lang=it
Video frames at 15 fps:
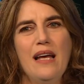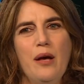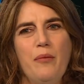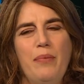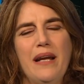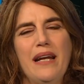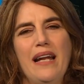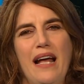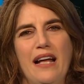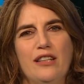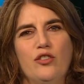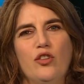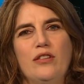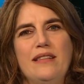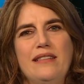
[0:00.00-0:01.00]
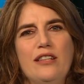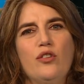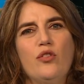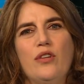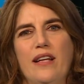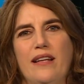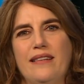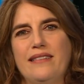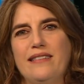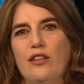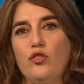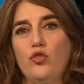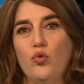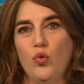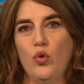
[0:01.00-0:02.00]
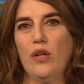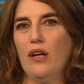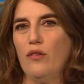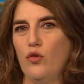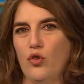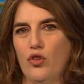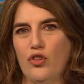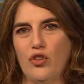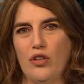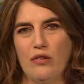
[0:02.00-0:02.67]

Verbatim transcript: parlando di sicurezza sul lavoro che